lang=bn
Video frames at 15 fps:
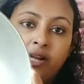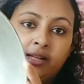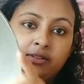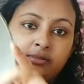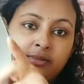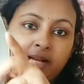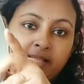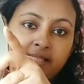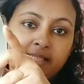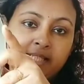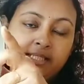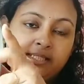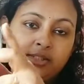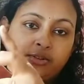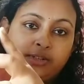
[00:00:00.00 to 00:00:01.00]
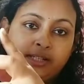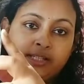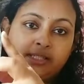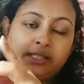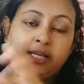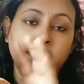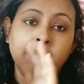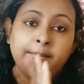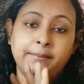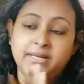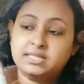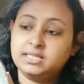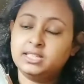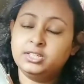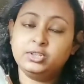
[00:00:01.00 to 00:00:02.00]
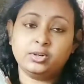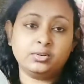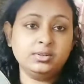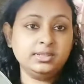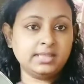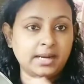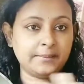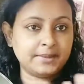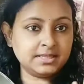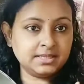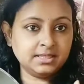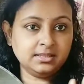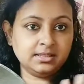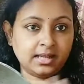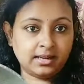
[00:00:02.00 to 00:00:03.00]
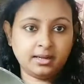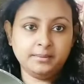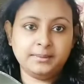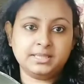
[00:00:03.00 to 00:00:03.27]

একদম কালচে কালচে হয়ে গেছে মাসিকে যখনই চার পাঁচ দিন টানা